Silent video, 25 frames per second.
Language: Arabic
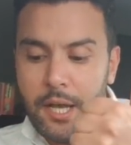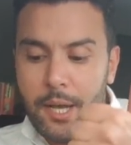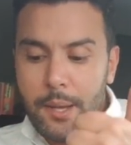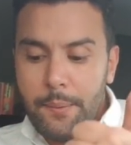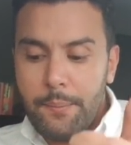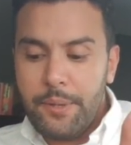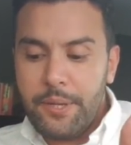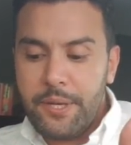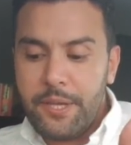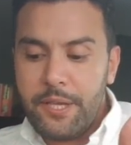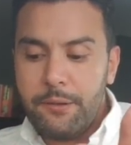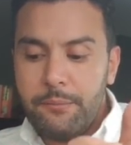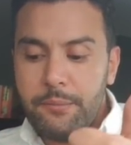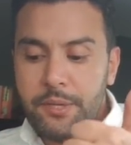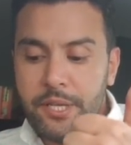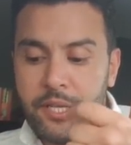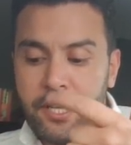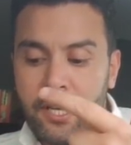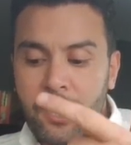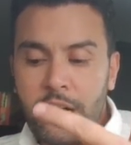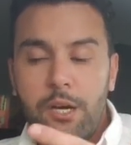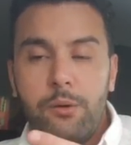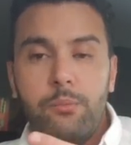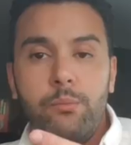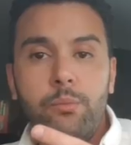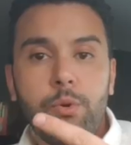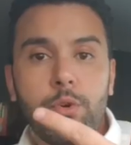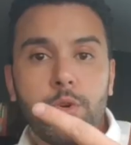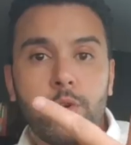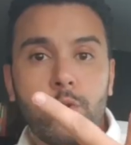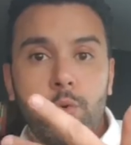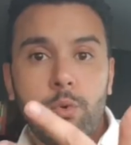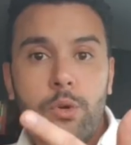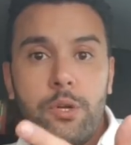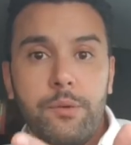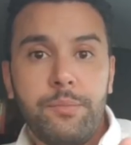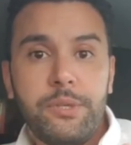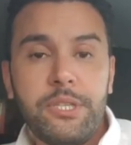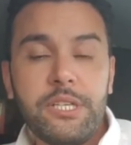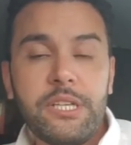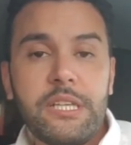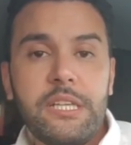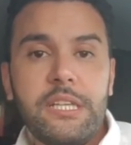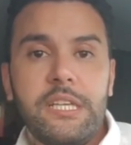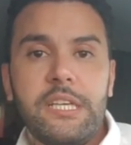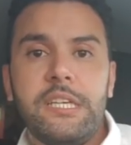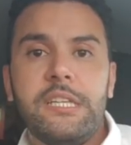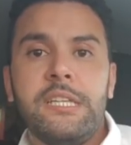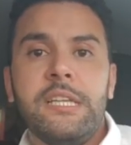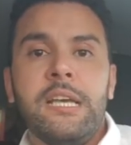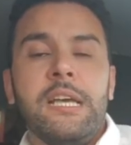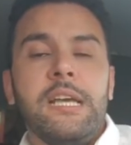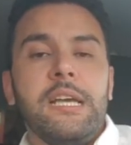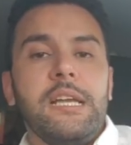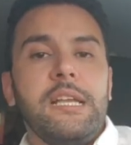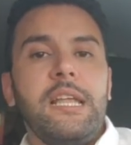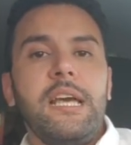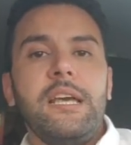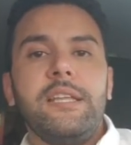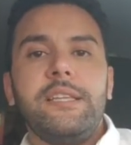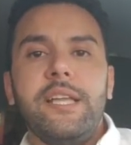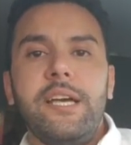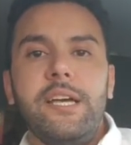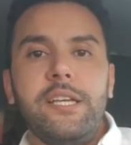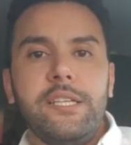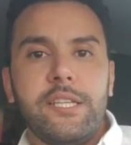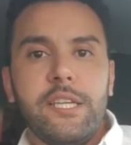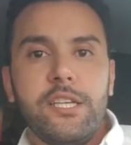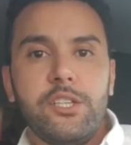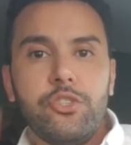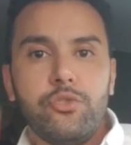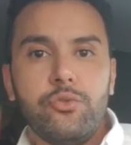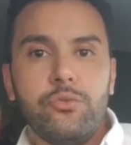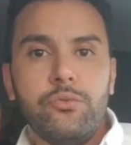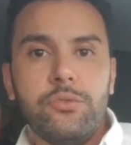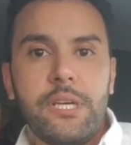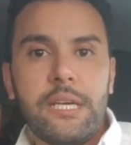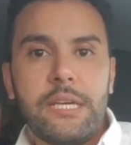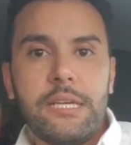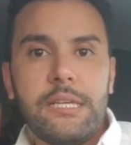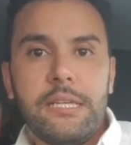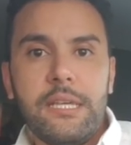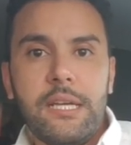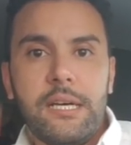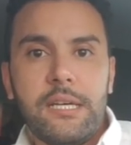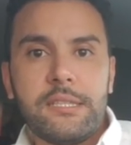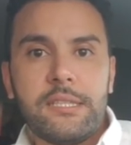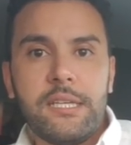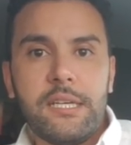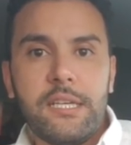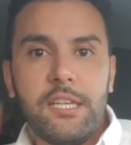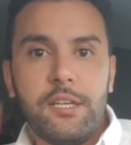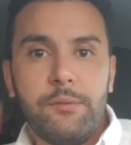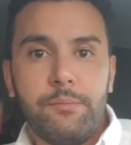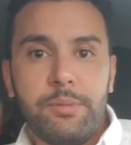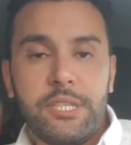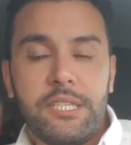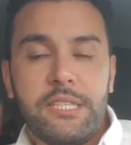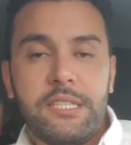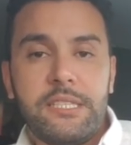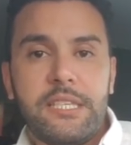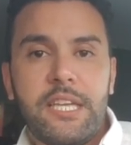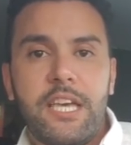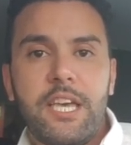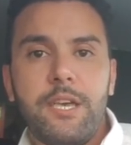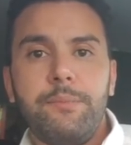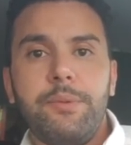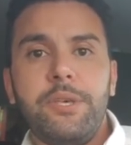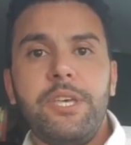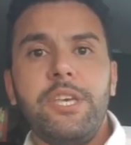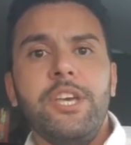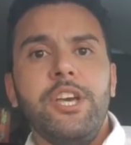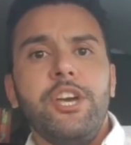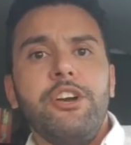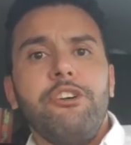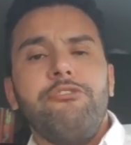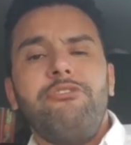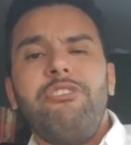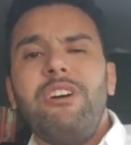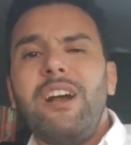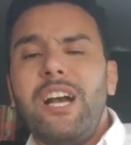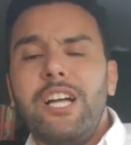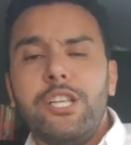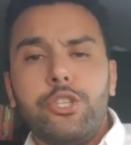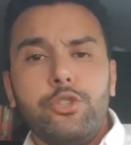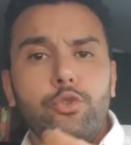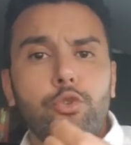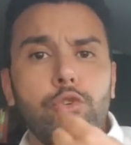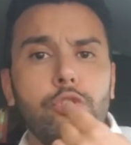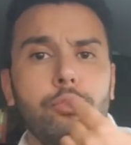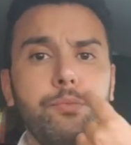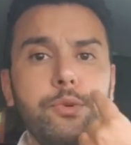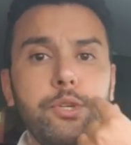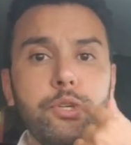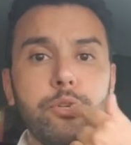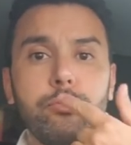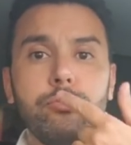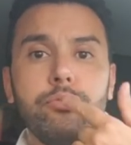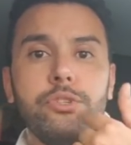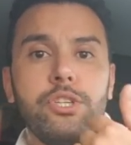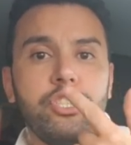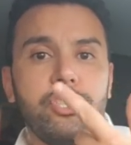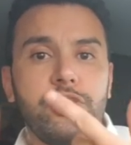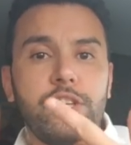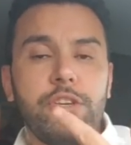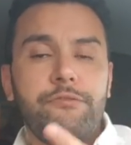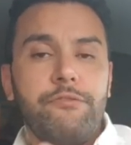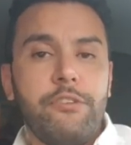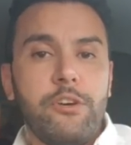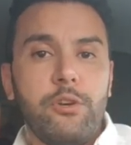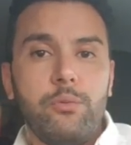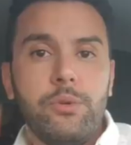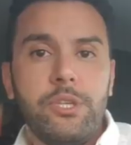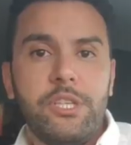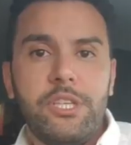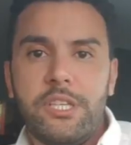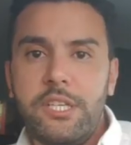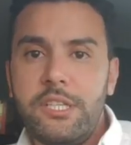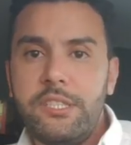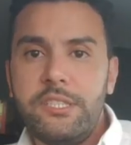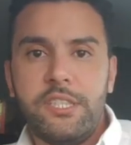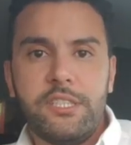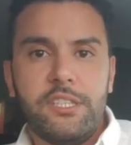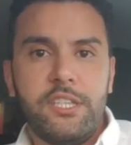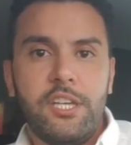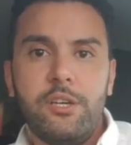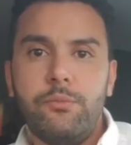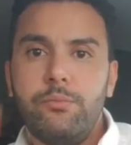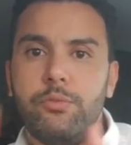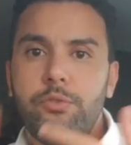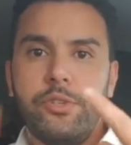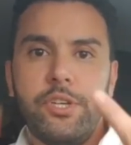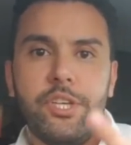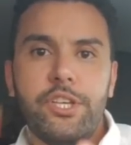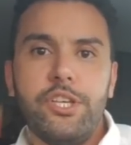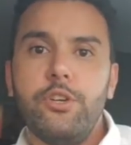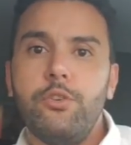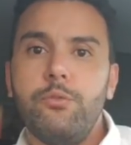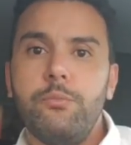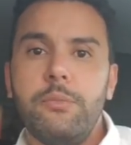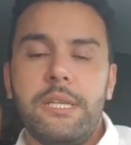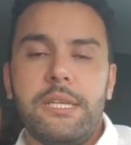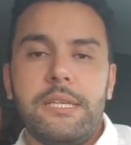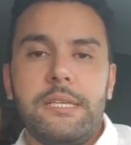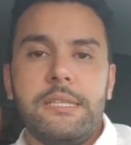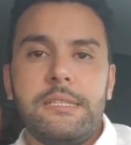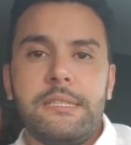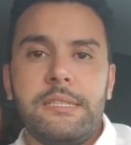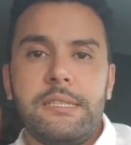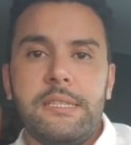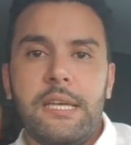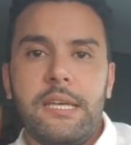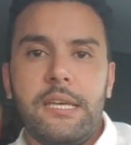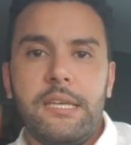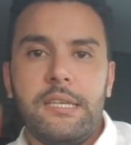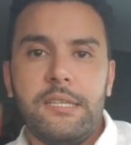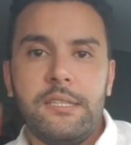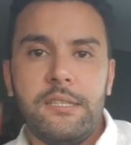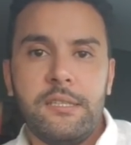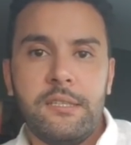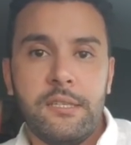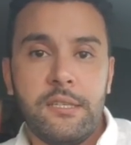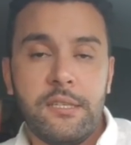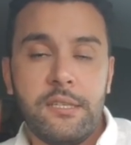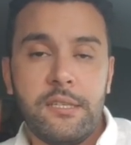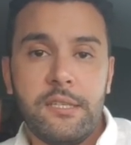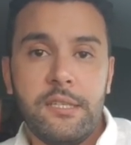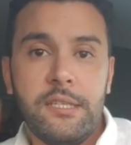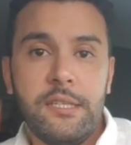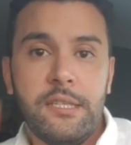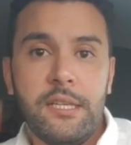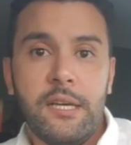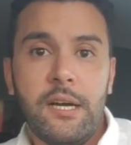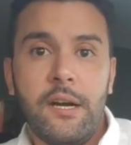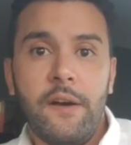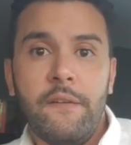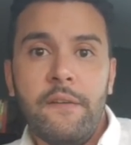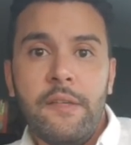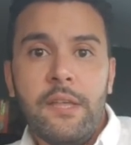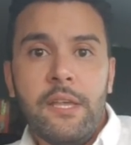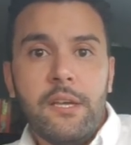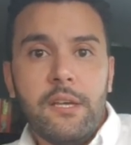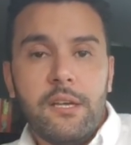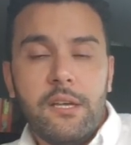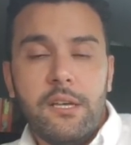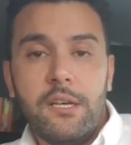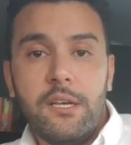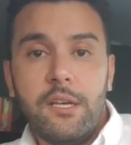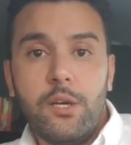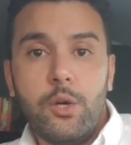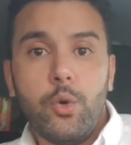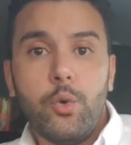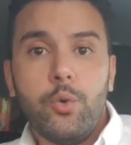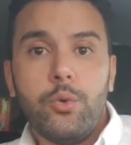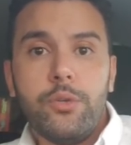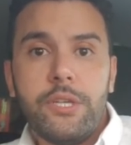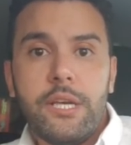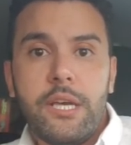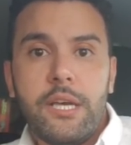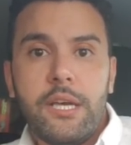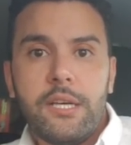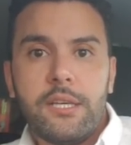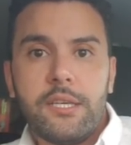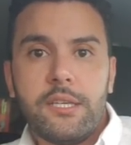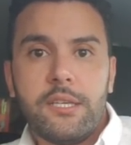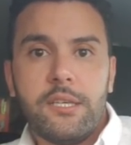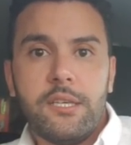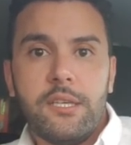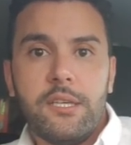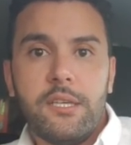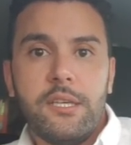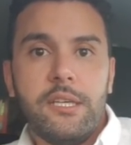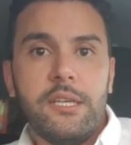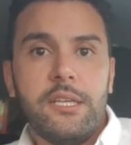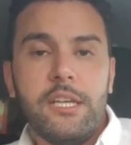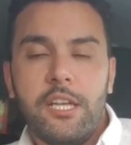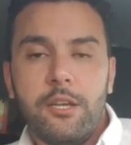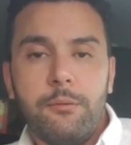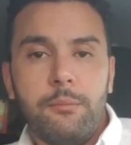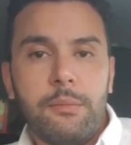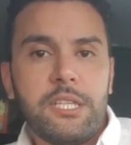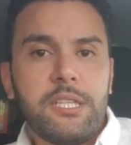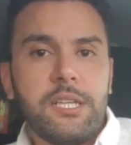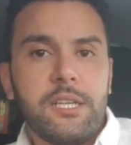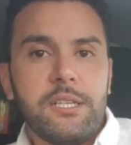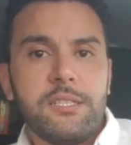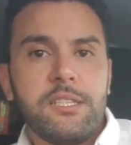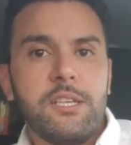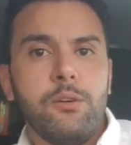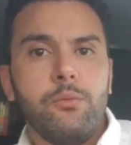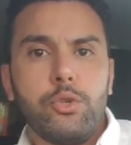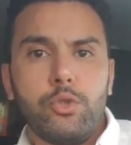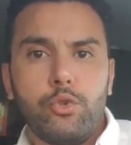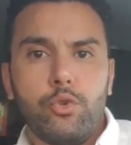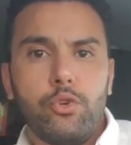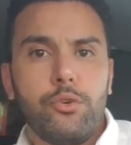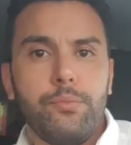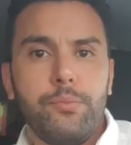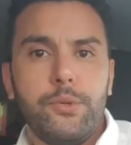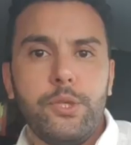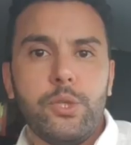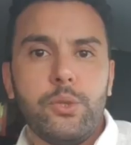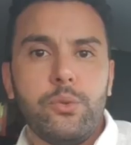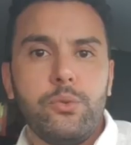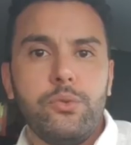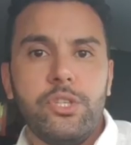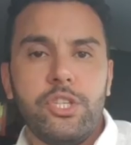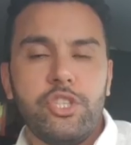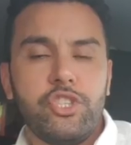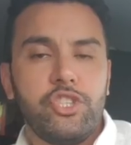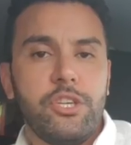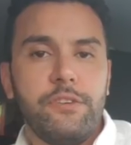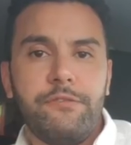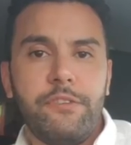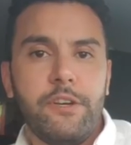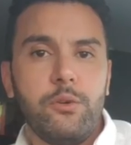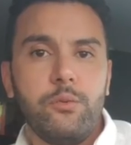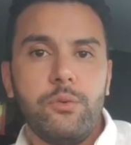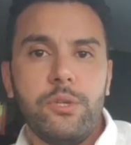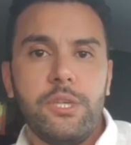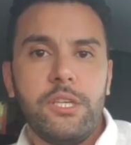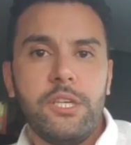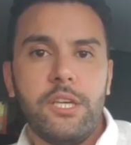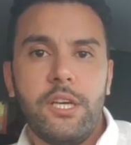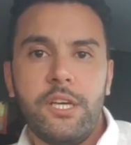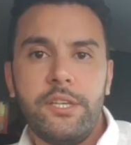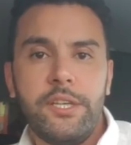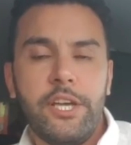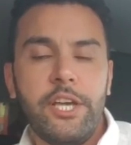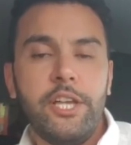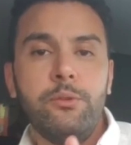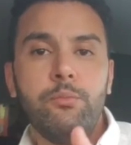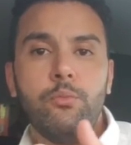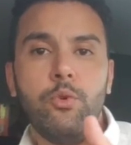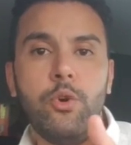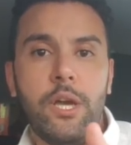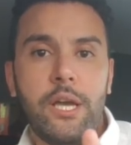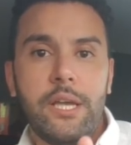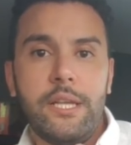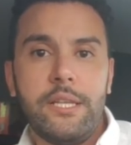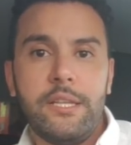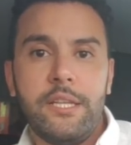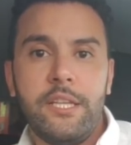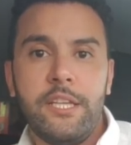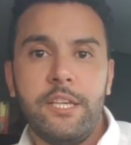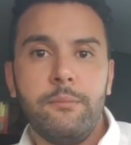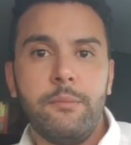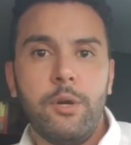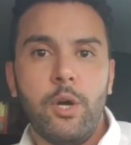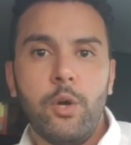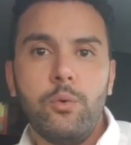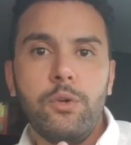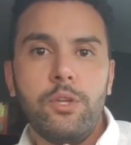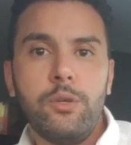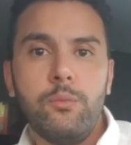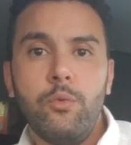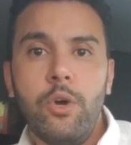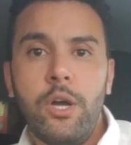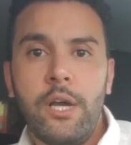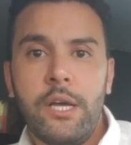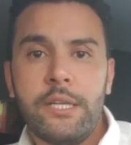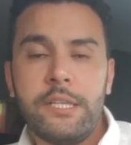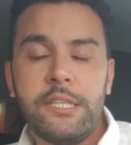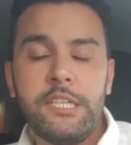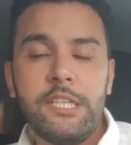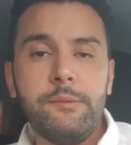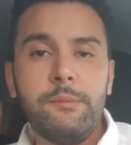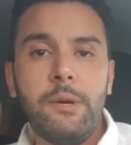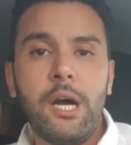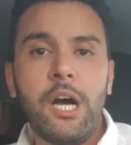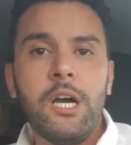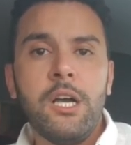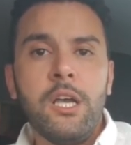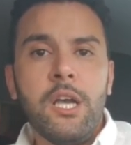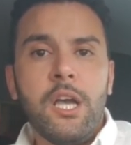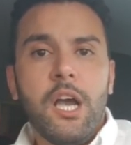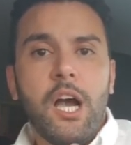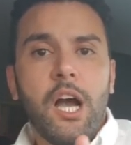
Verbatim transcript: بريمن هامبورغ وبرلين لا تحتاجون إلى طلب كتابي فقط تخبرون شفويا تذهبون يوم الاثنين إلى آه، هناك آه، إلى المدرسة وتخبرون شفويا المعلم أو المعلمة